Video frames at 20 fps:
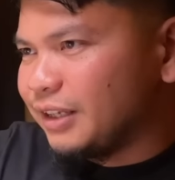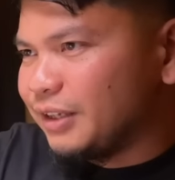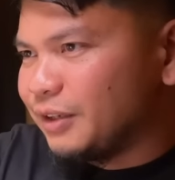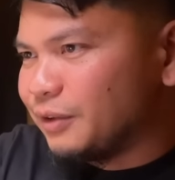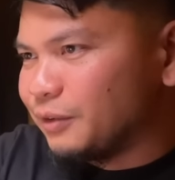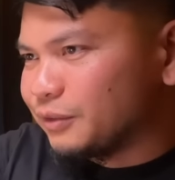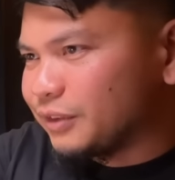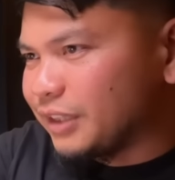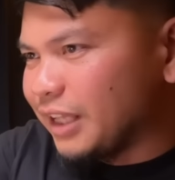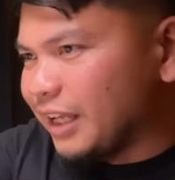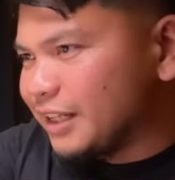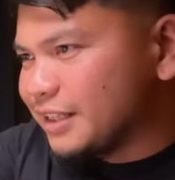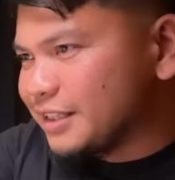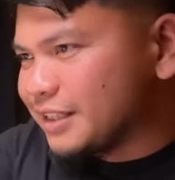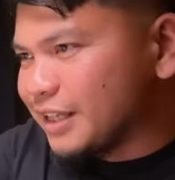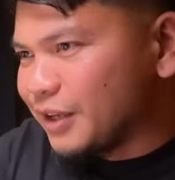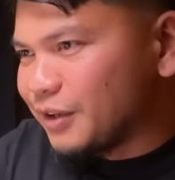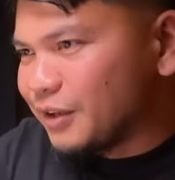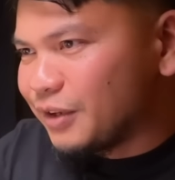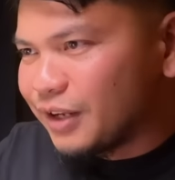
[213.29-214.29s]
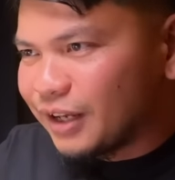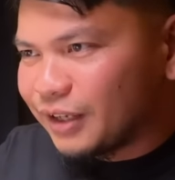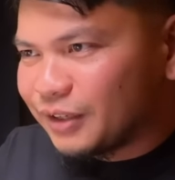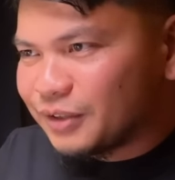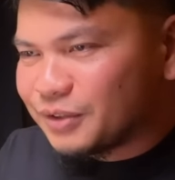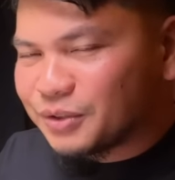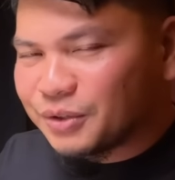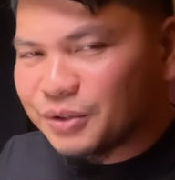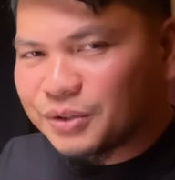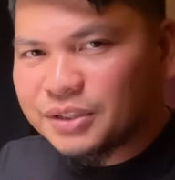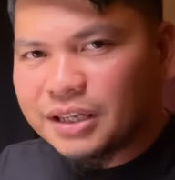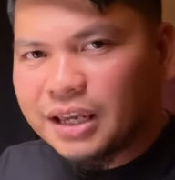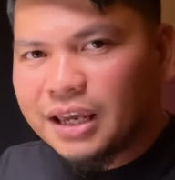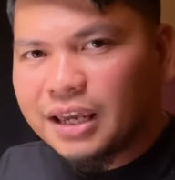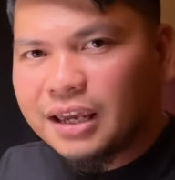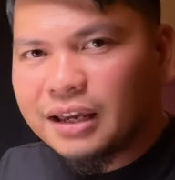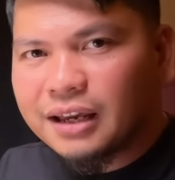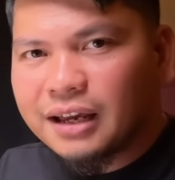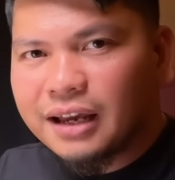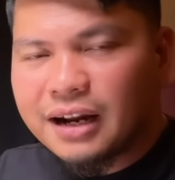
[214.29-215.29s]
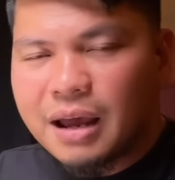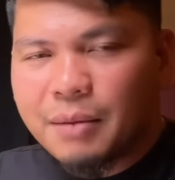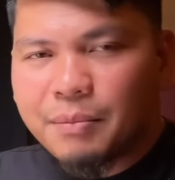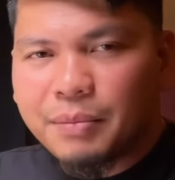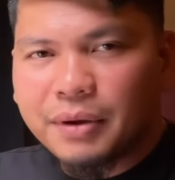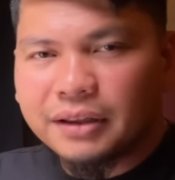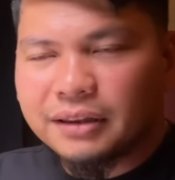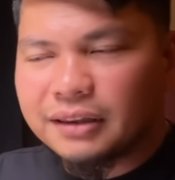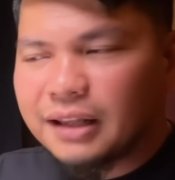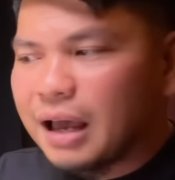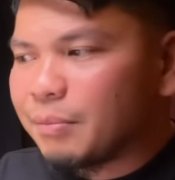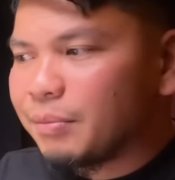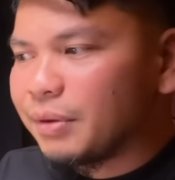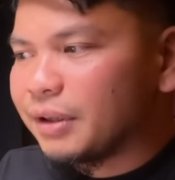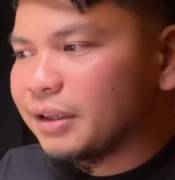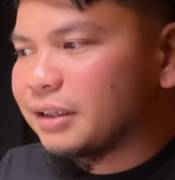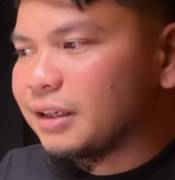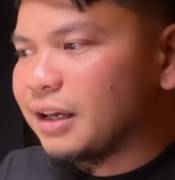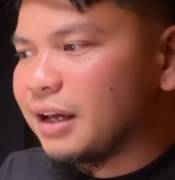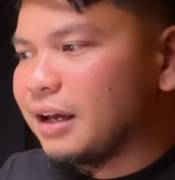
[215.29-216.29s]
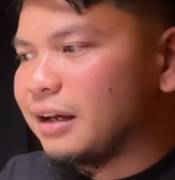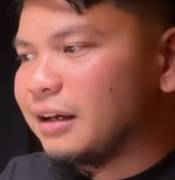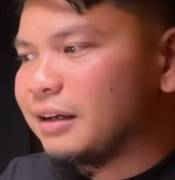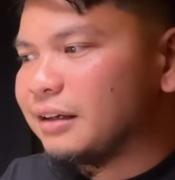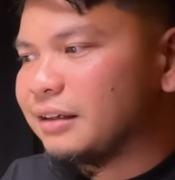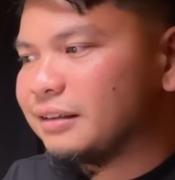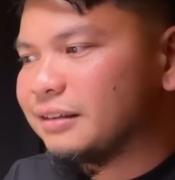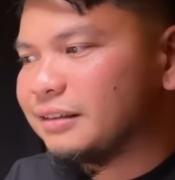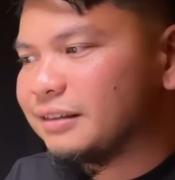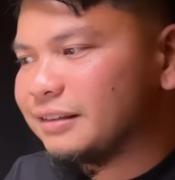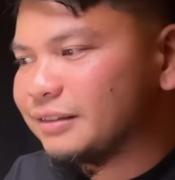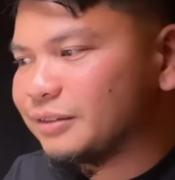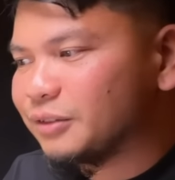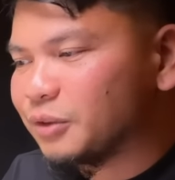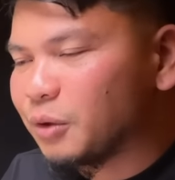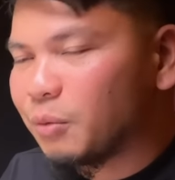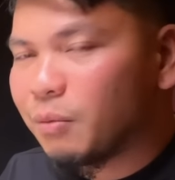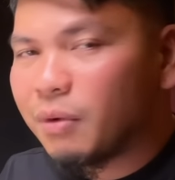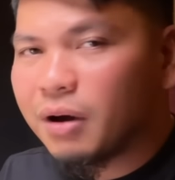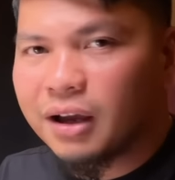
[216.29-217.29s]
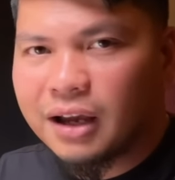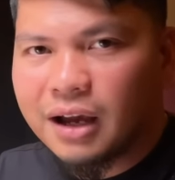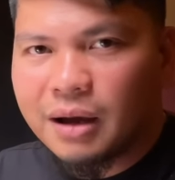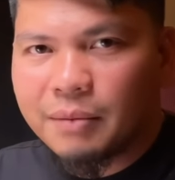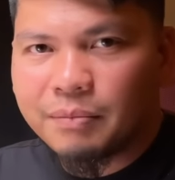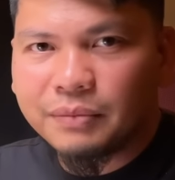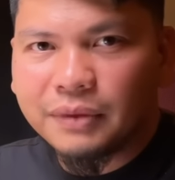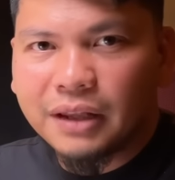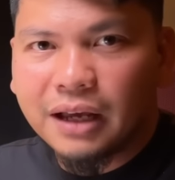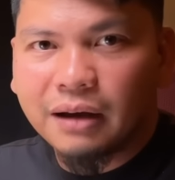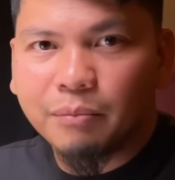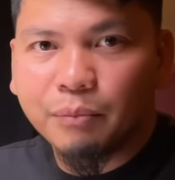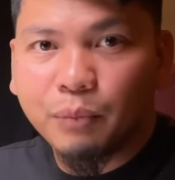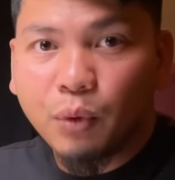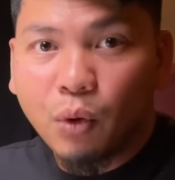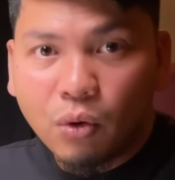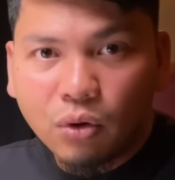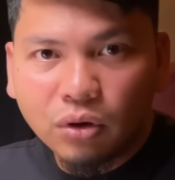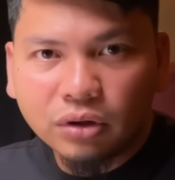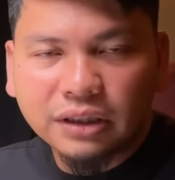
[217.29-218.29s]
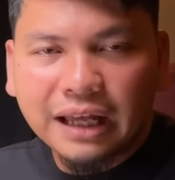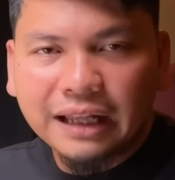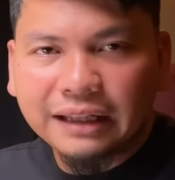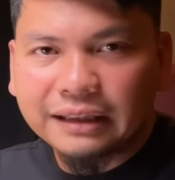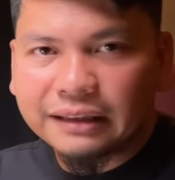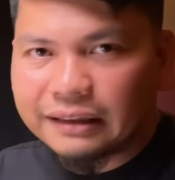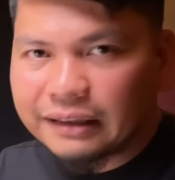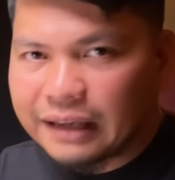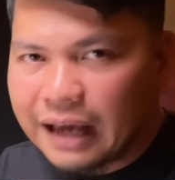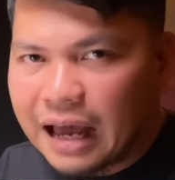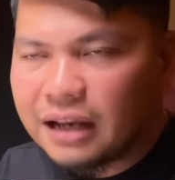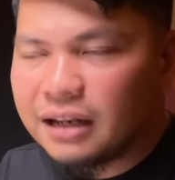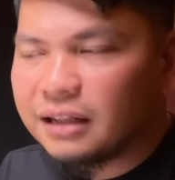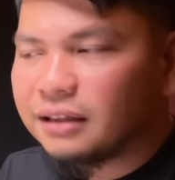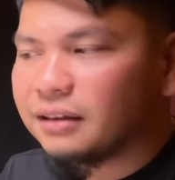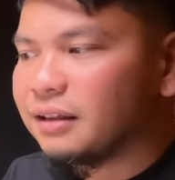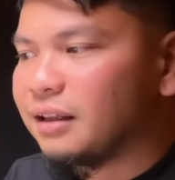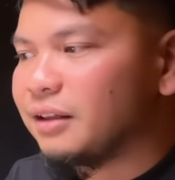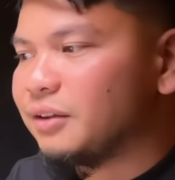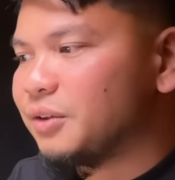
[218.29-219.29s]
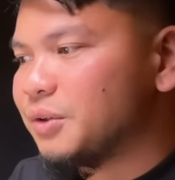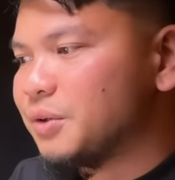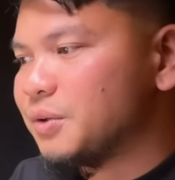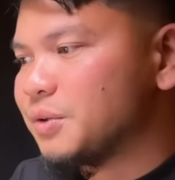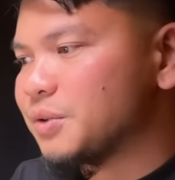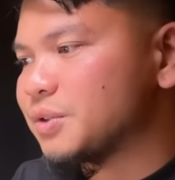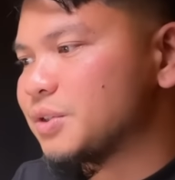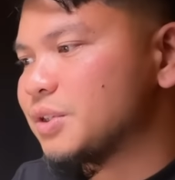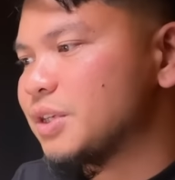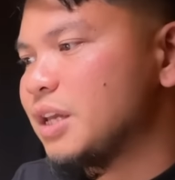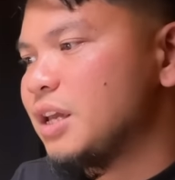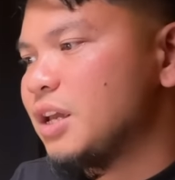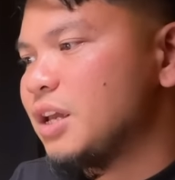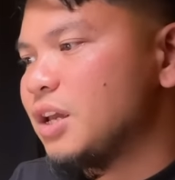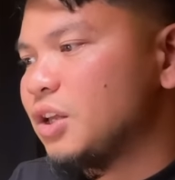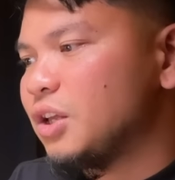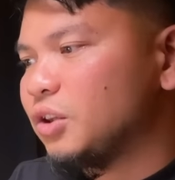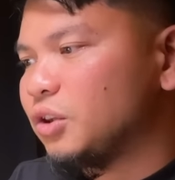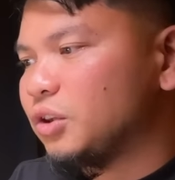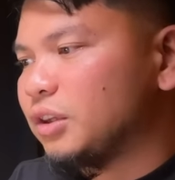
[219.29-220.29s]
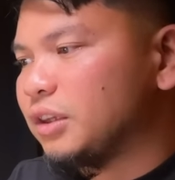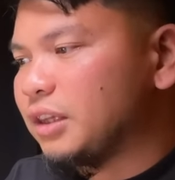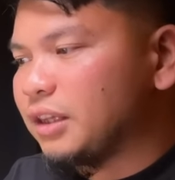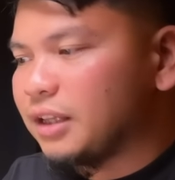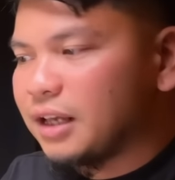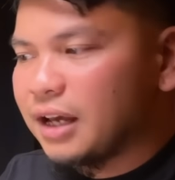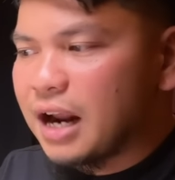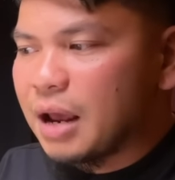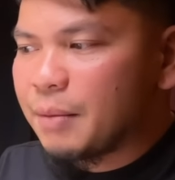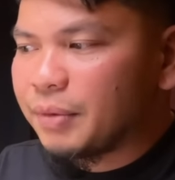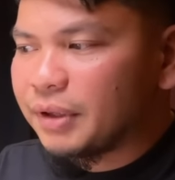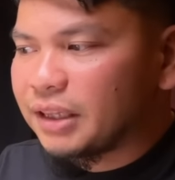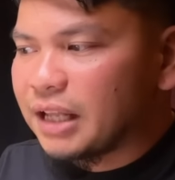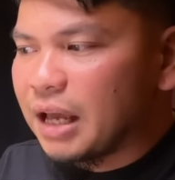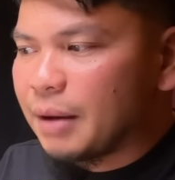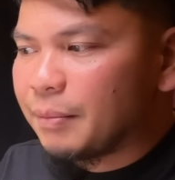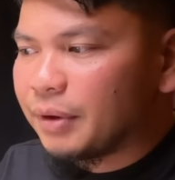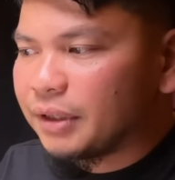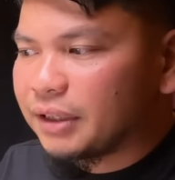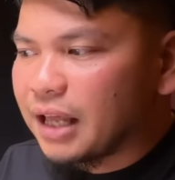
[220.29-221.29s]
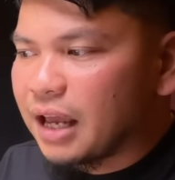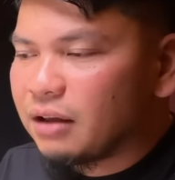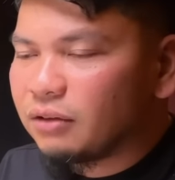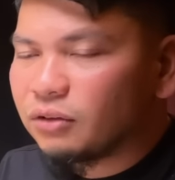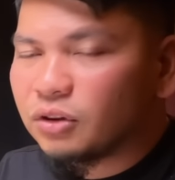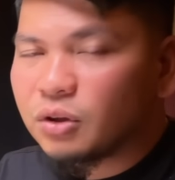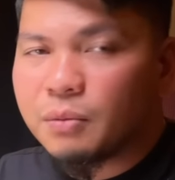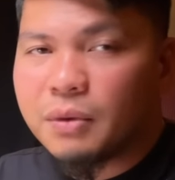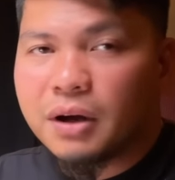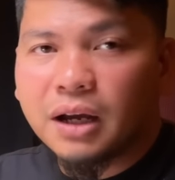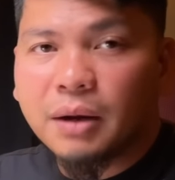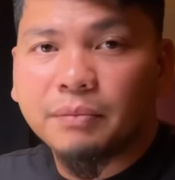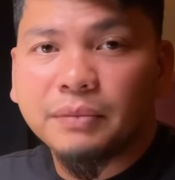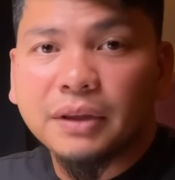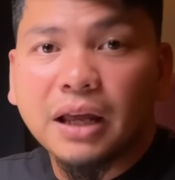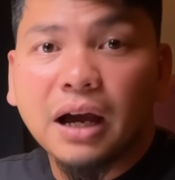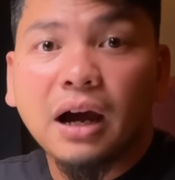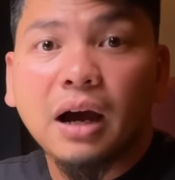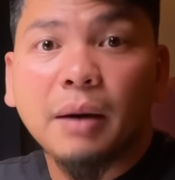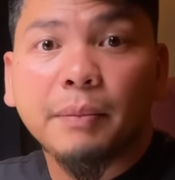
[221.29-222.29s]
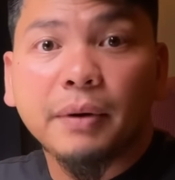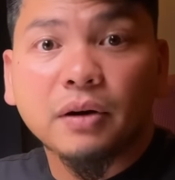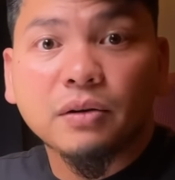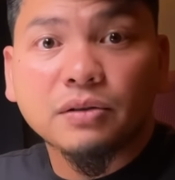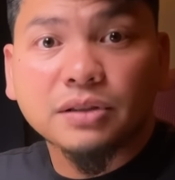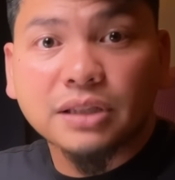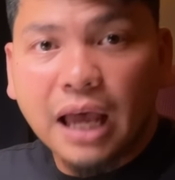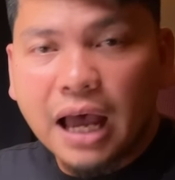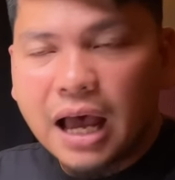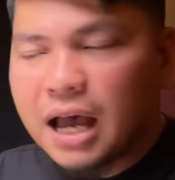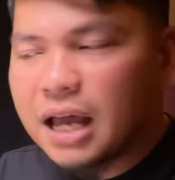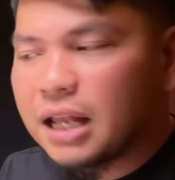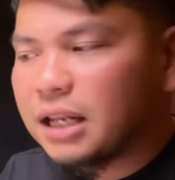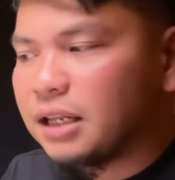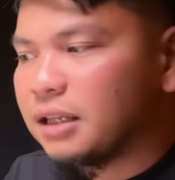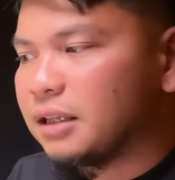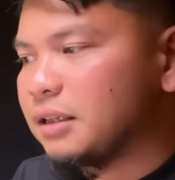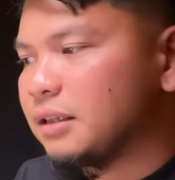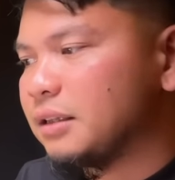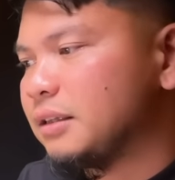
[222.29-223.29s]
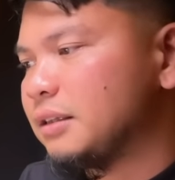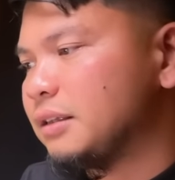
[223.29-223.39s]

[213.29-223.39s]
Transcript: yung tingin sa iyo ng Diyos, eh, karapat dapat kang tumanggap ng puot at galit ng Diyos. Karapat dapat tayong tumanggap ng kaparosahan